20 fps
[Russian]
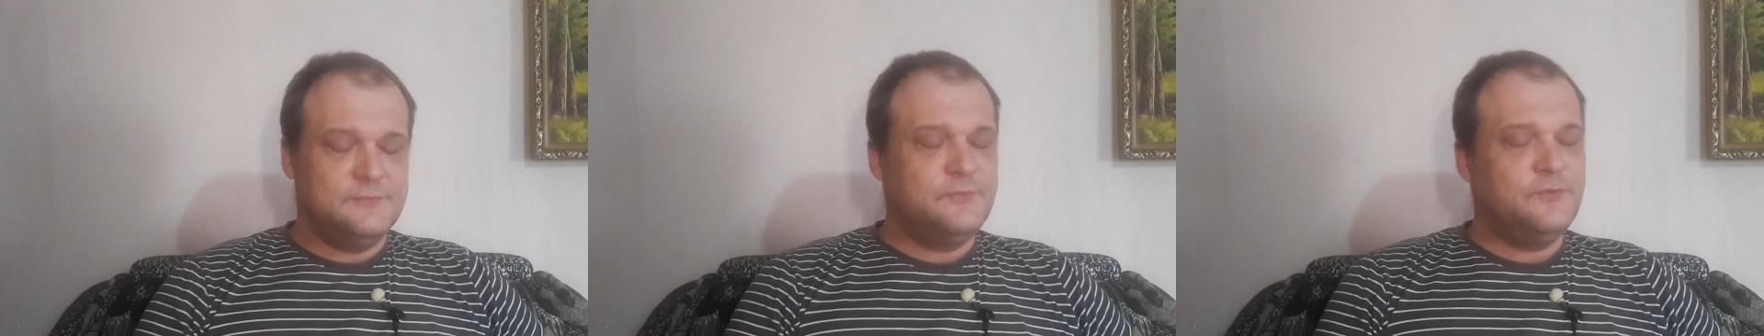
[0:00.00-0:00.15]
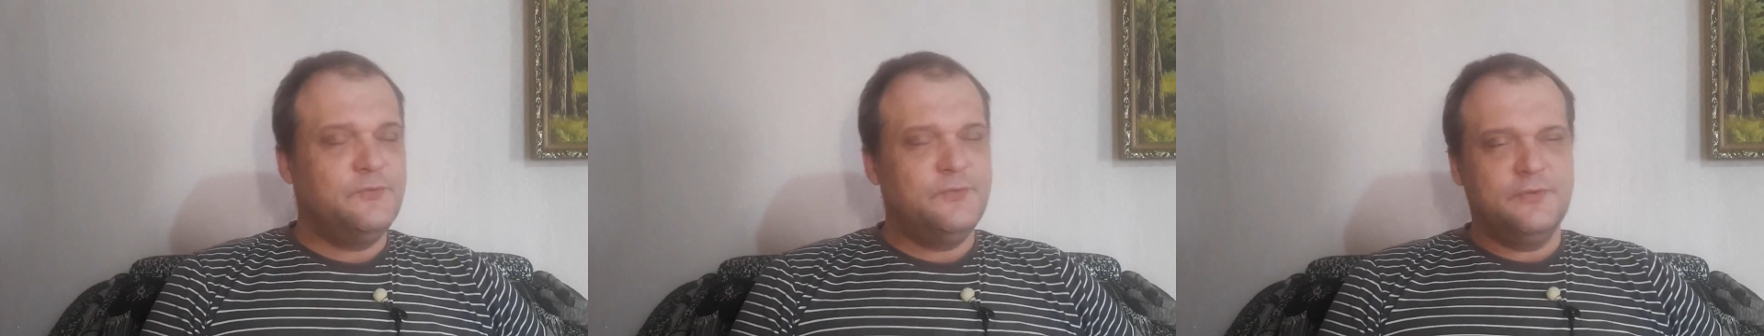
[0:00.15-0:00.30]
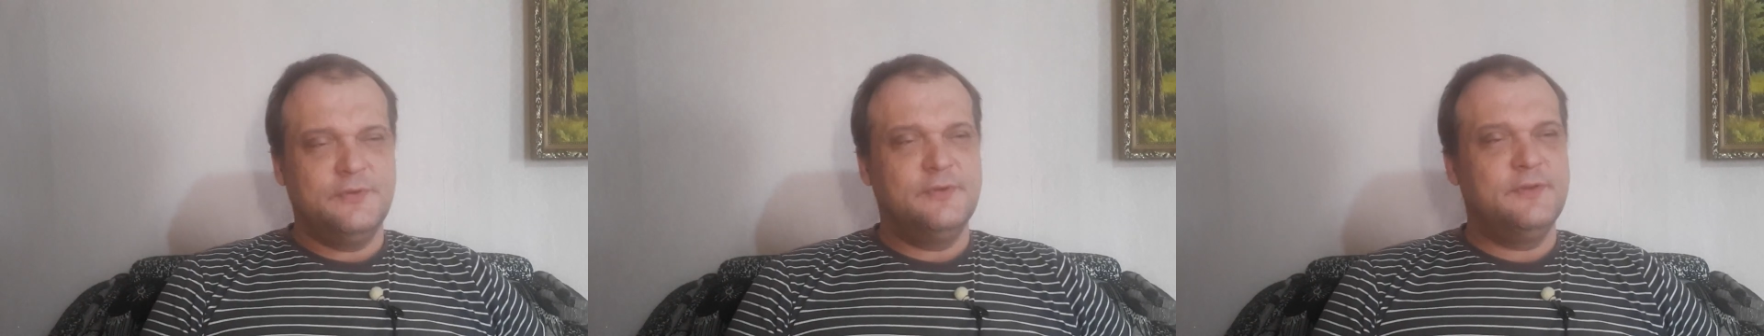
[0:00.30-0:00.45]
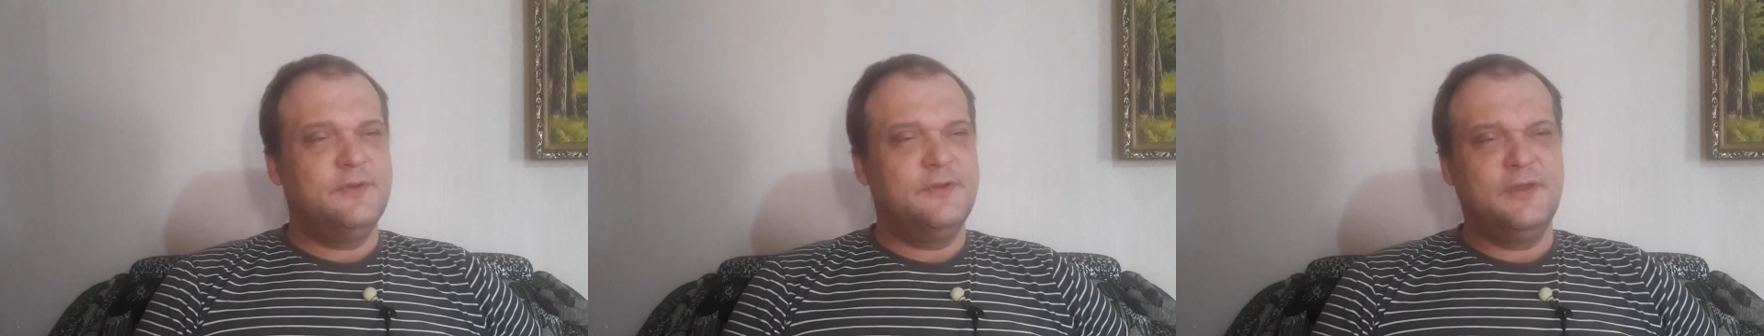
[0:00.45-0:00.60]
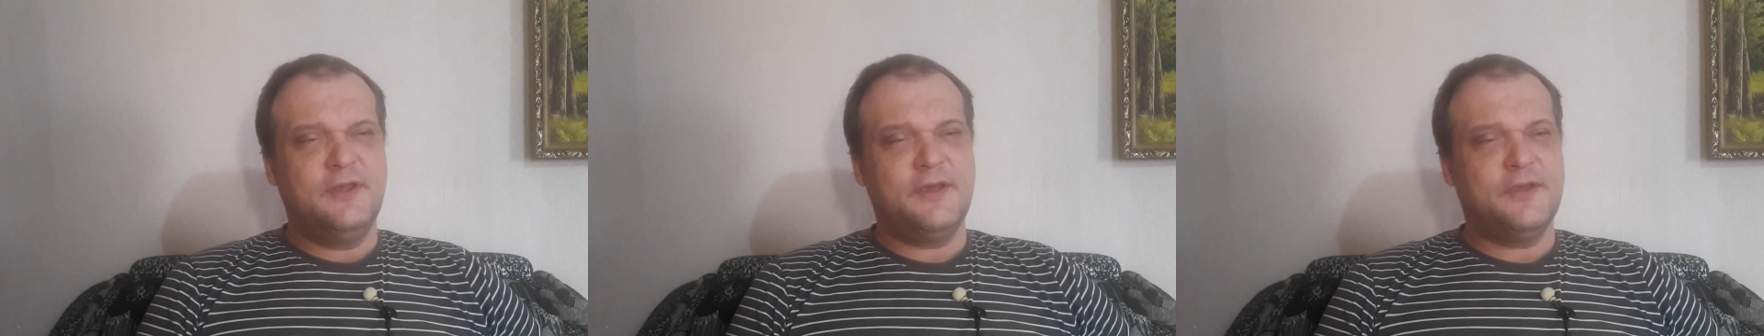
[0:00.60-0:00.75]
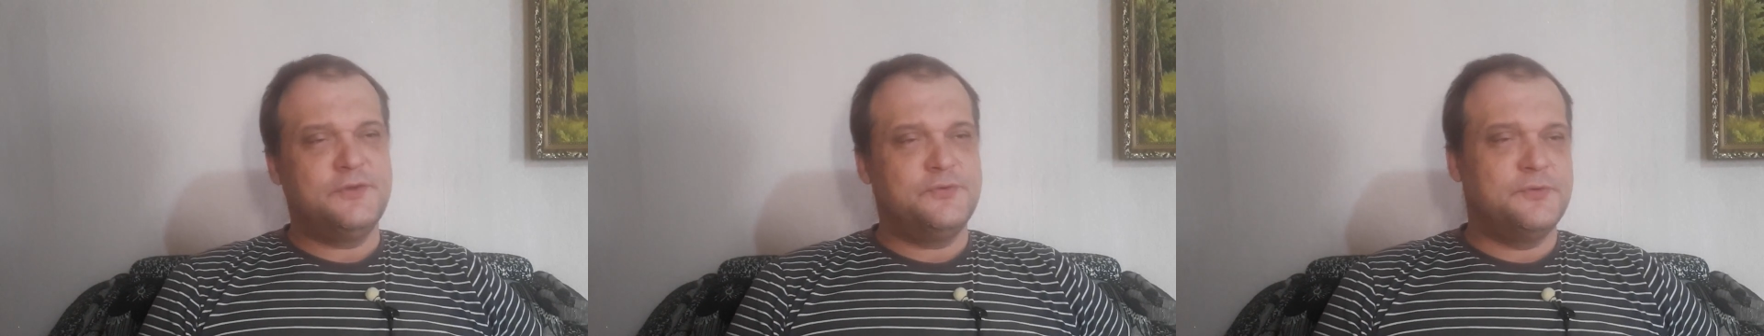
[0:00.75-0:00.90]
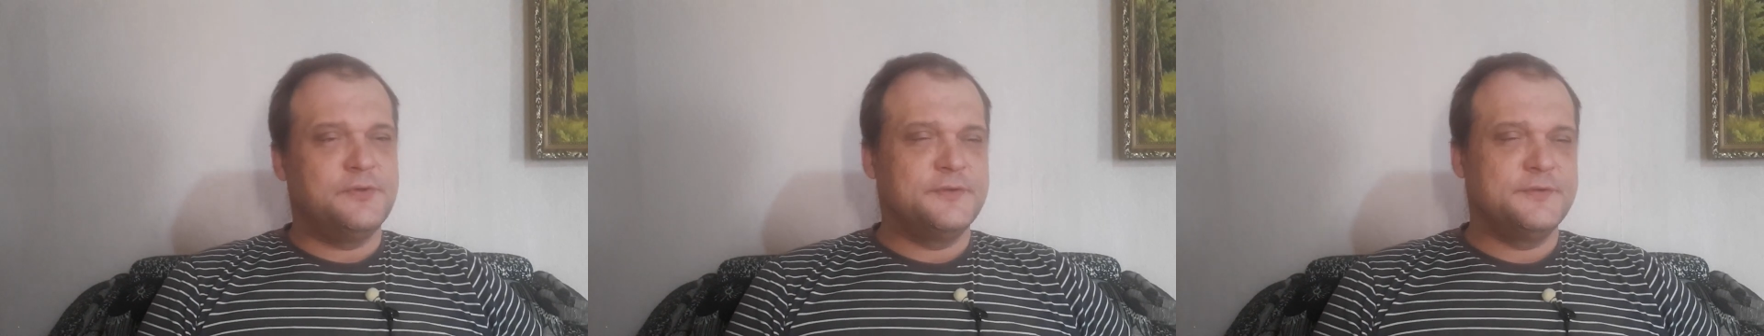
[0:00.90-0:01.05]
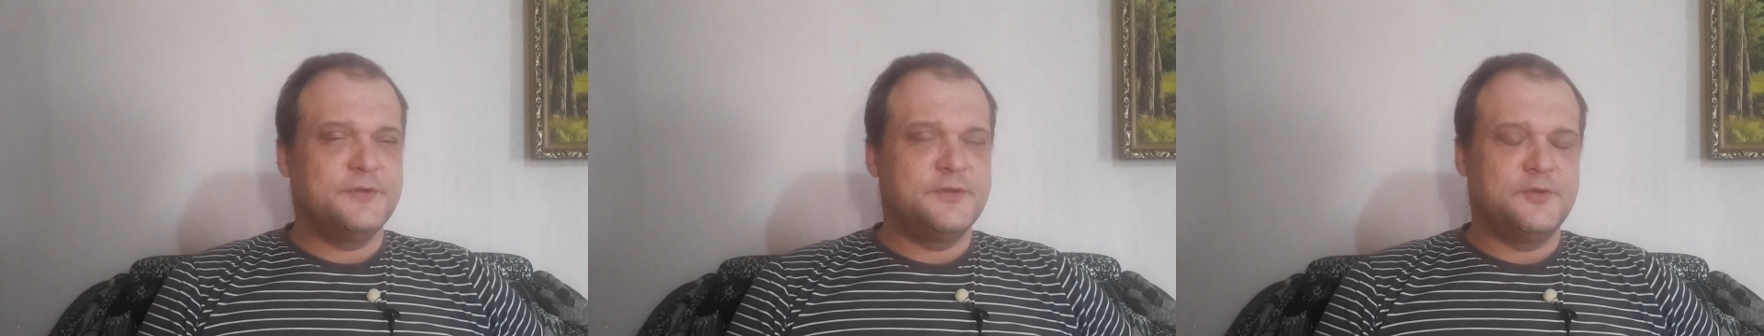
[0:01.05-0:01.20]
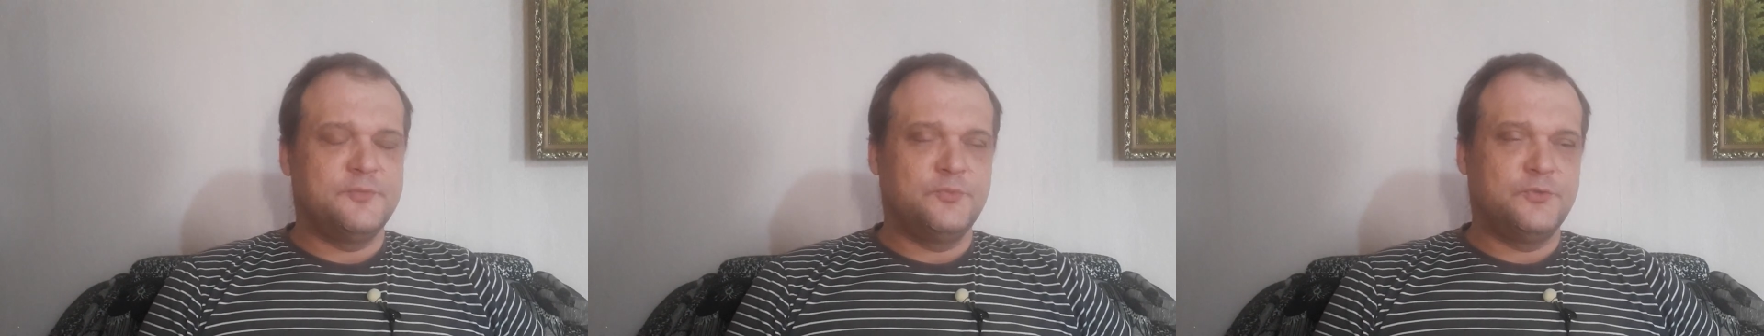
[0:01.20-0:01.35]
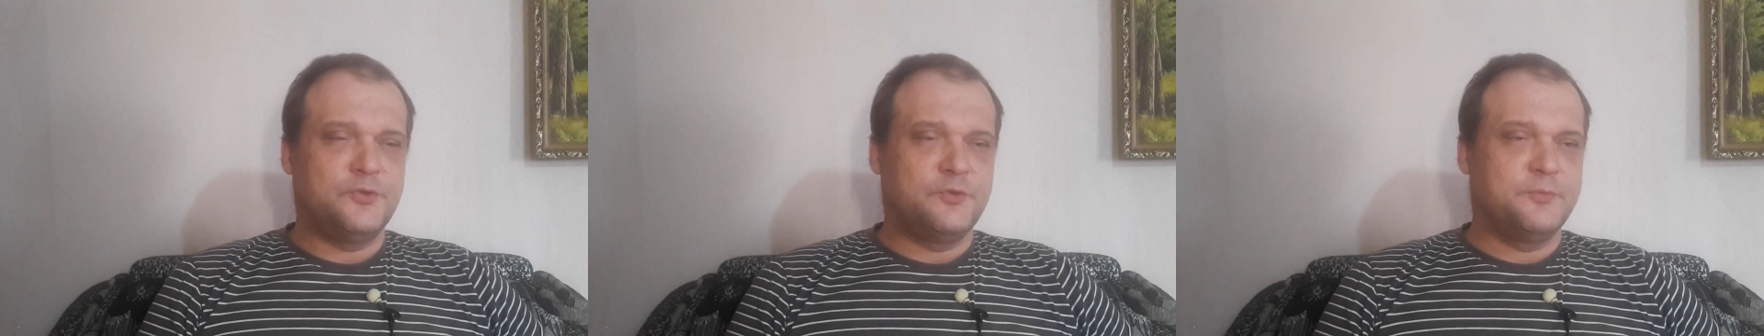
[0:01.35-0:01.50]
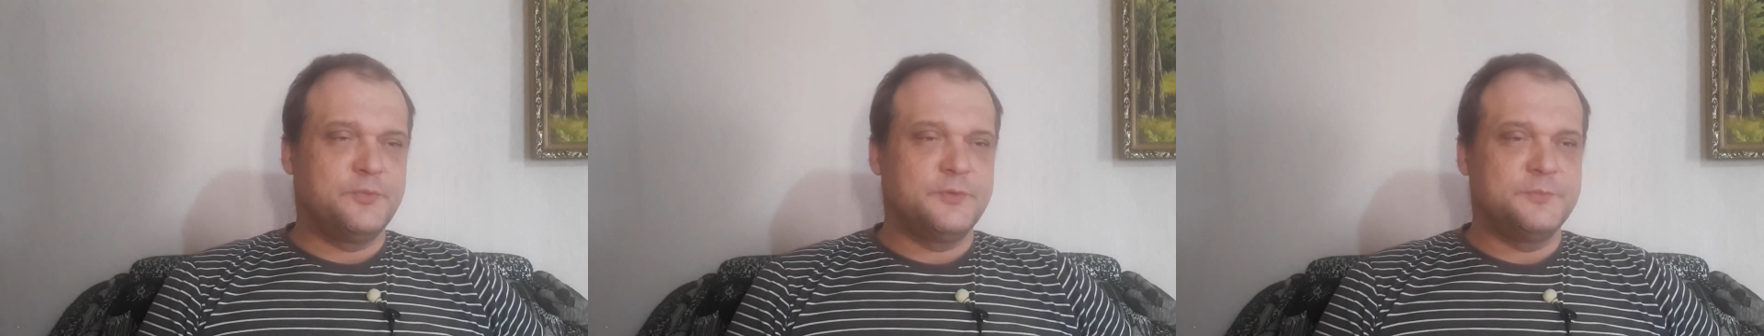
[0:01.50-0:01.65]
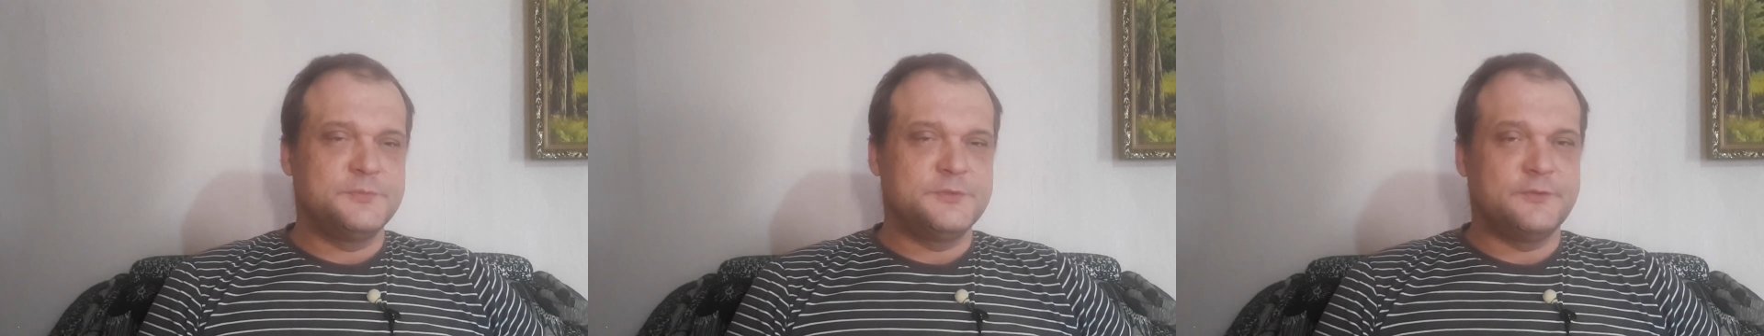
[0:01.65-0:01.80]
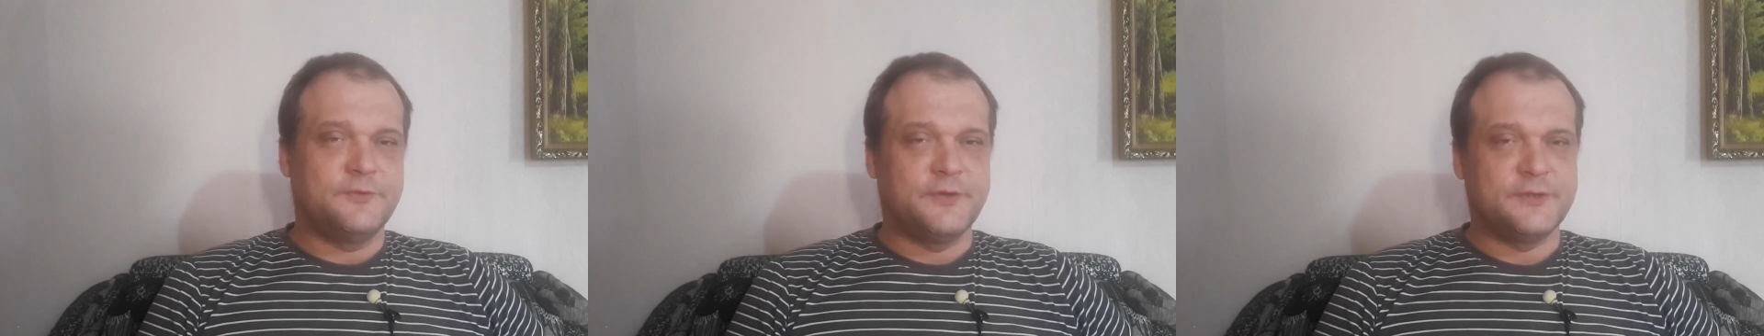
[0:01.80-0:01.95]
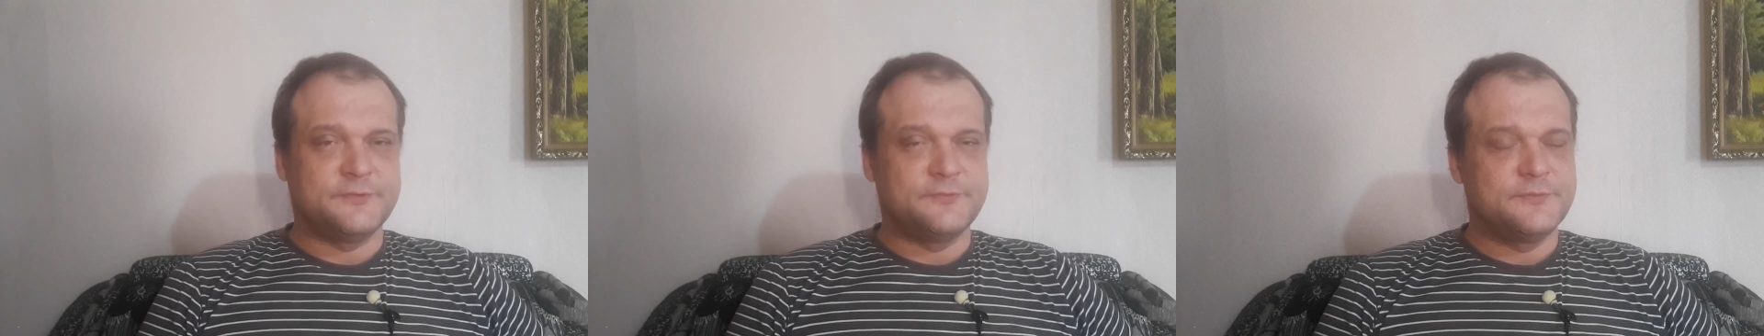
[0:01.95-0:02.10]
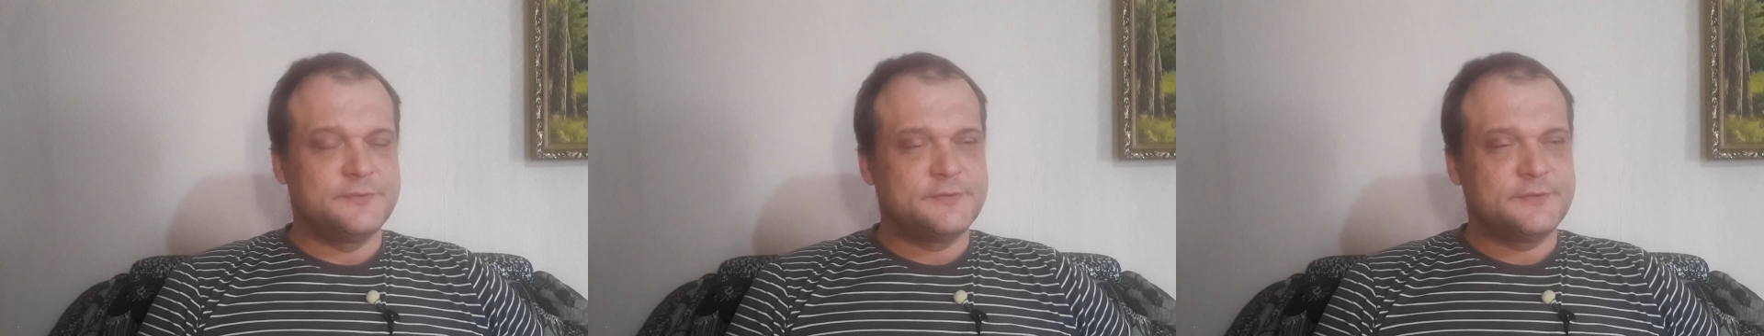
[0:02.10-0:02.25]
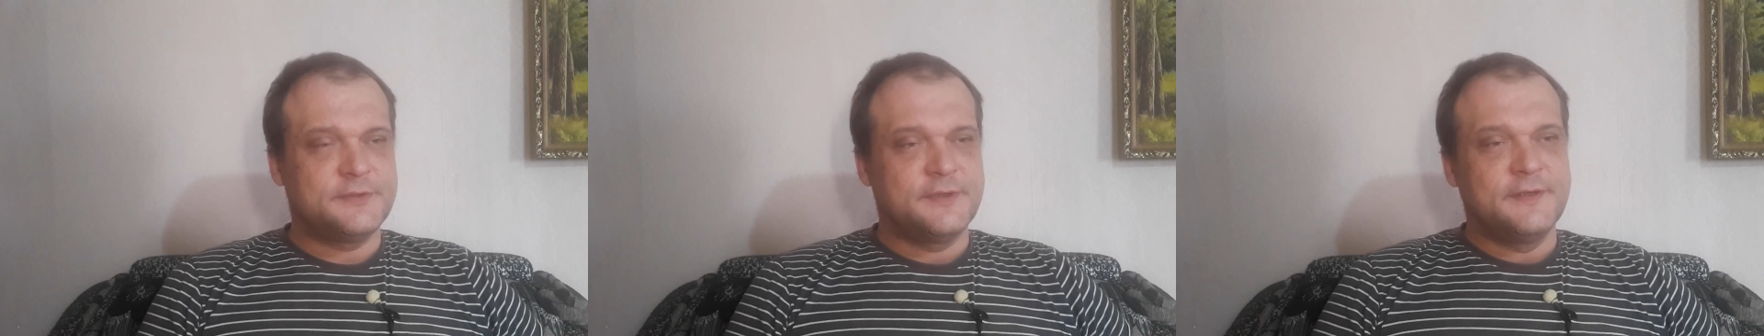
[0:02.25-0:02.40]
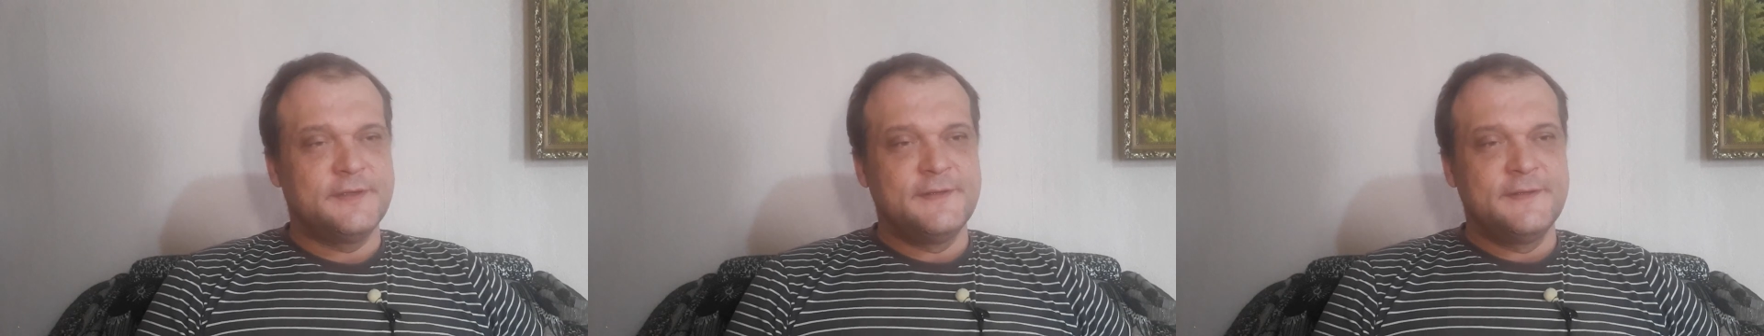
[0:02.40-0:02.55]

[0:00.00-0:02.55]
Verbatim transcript: Ну, не хочу я с этими трубками связываться.